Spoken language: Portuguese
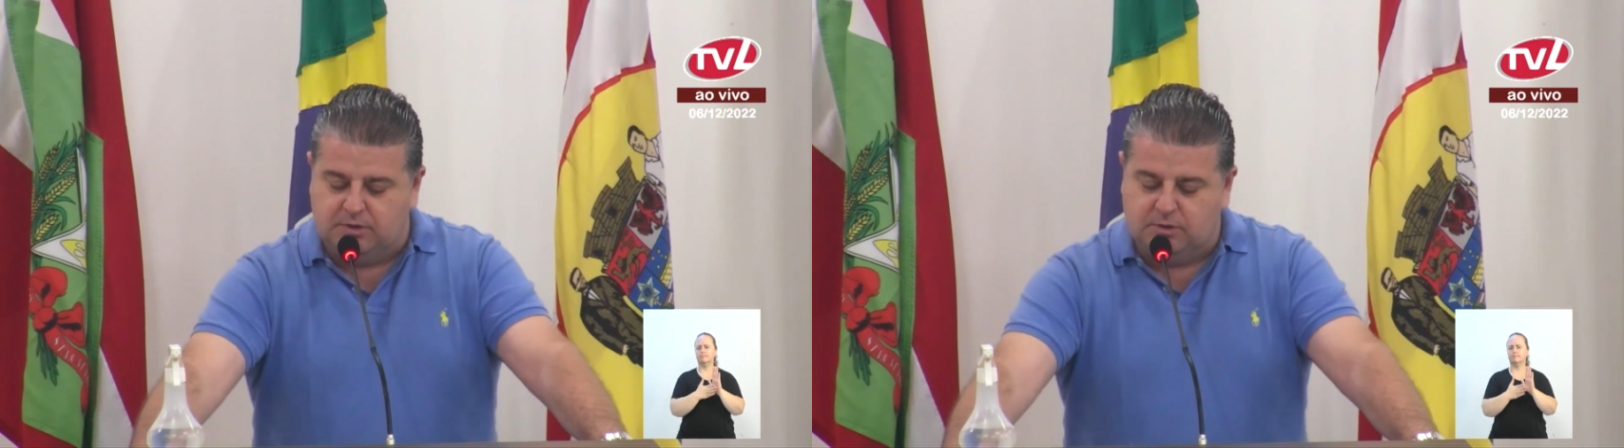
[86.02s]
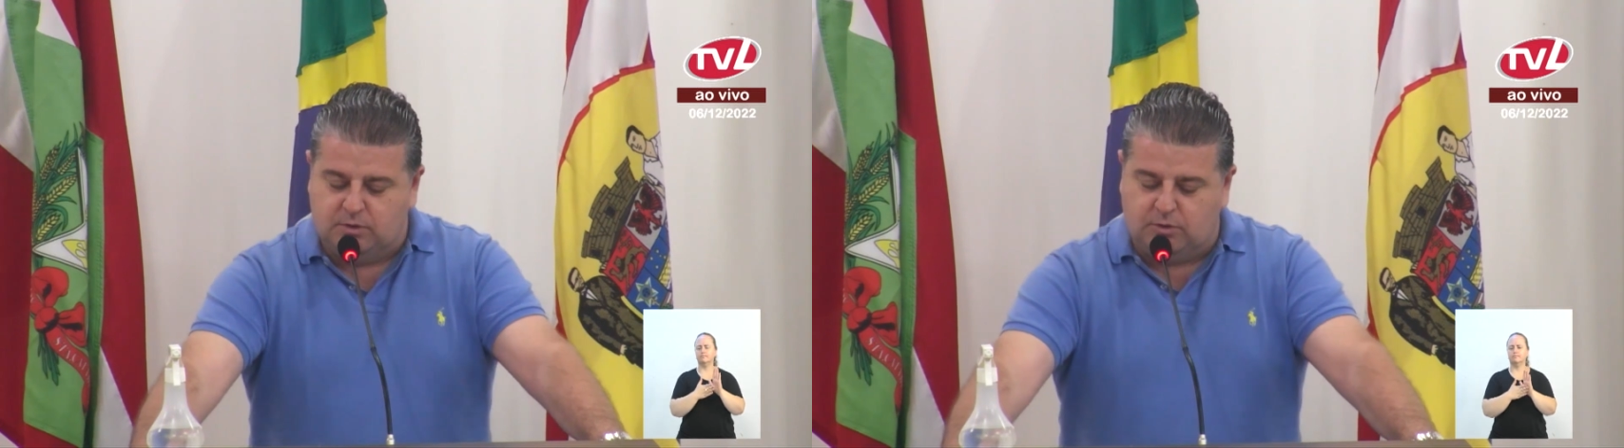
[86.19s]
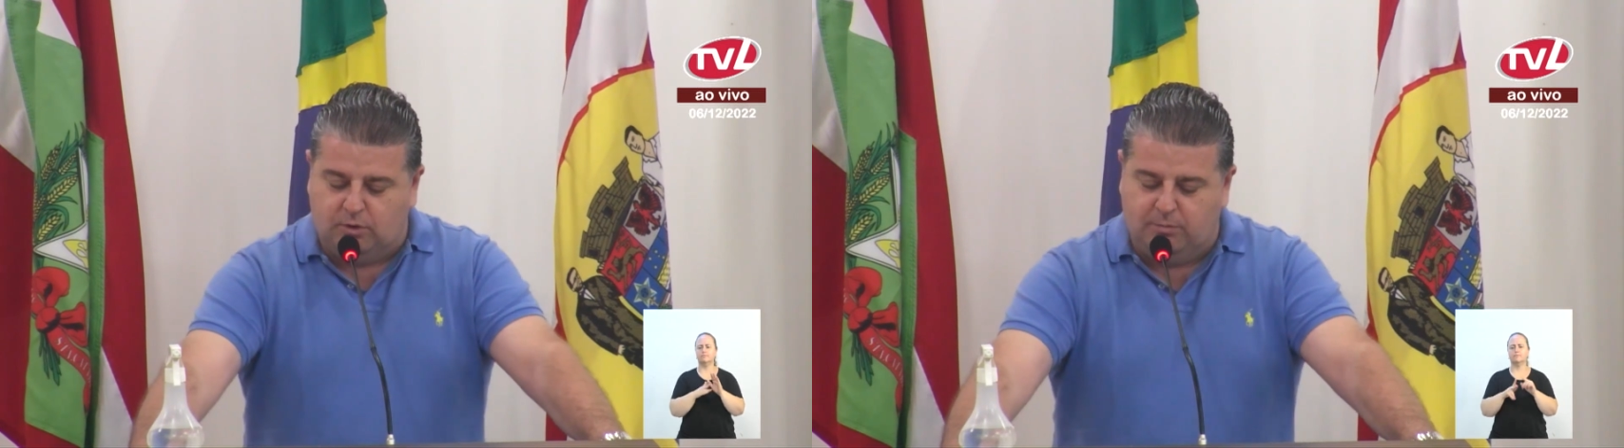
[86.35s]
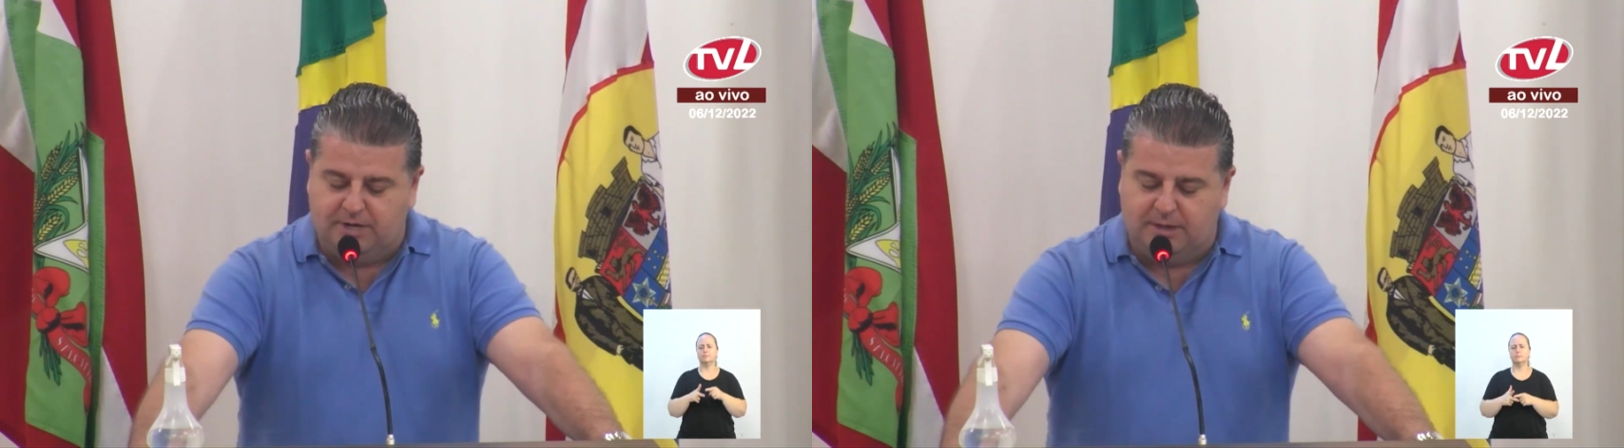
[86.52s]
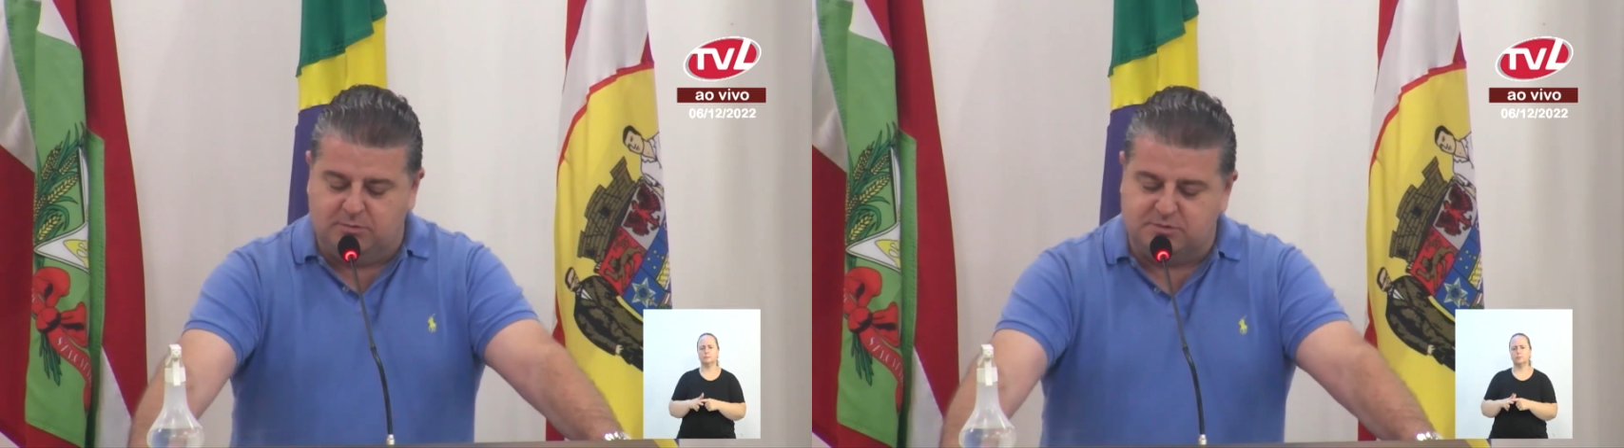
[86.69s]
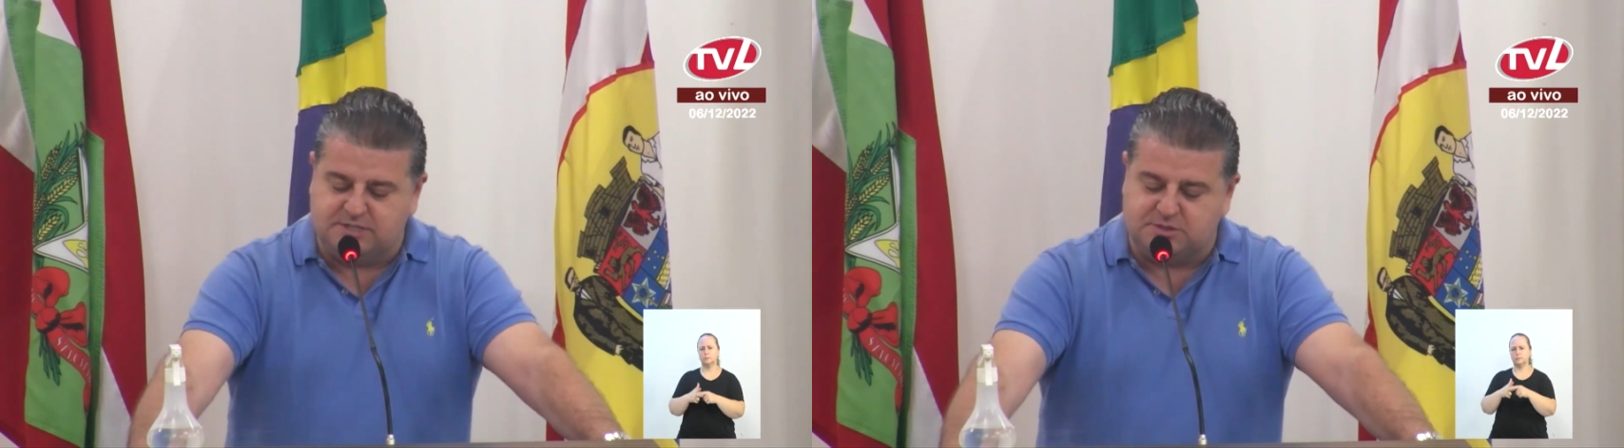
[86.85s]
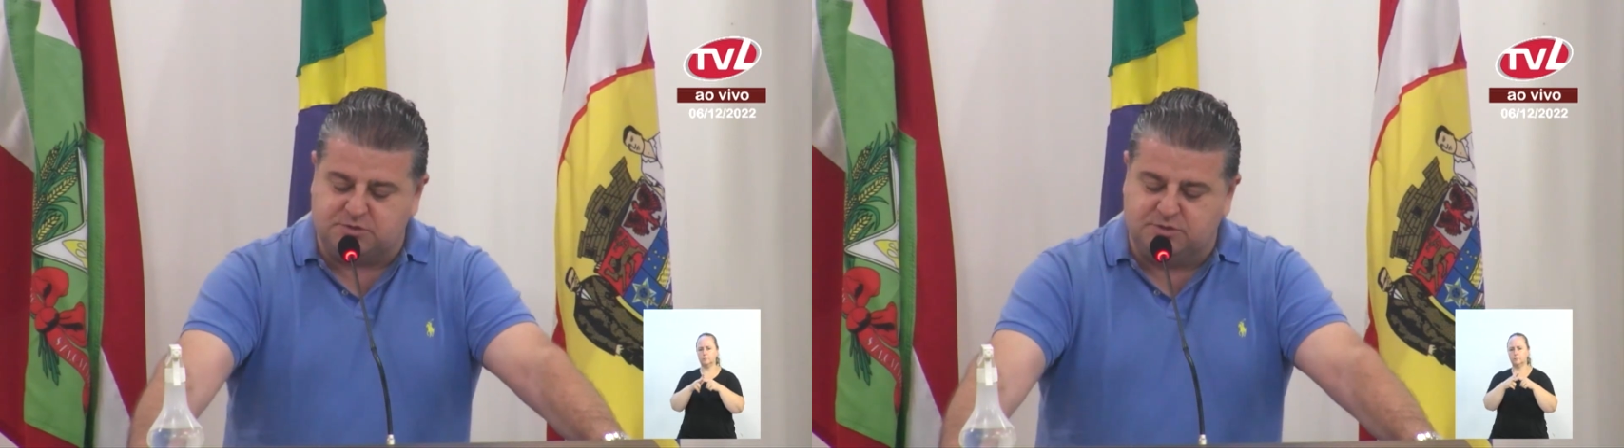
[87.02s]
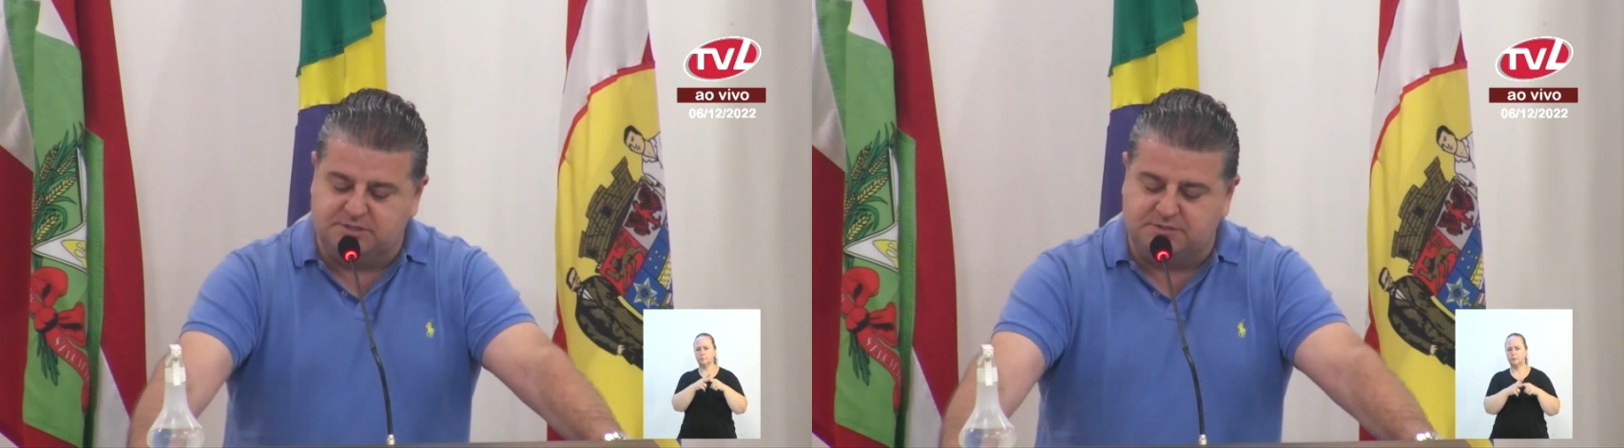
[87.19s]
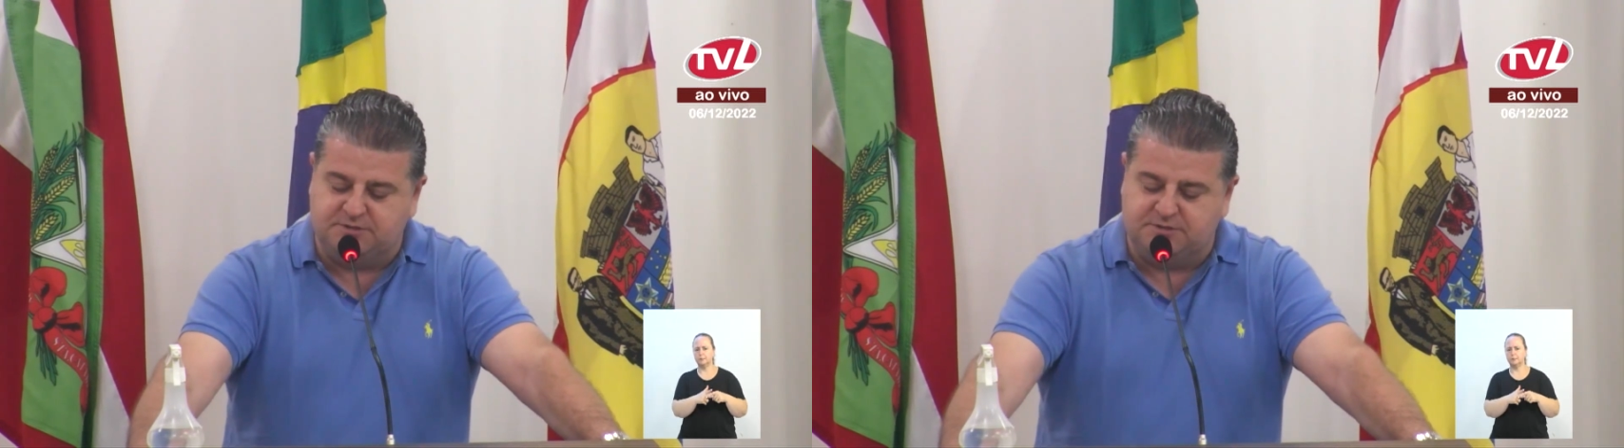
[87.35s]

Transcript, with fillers: cobramos ações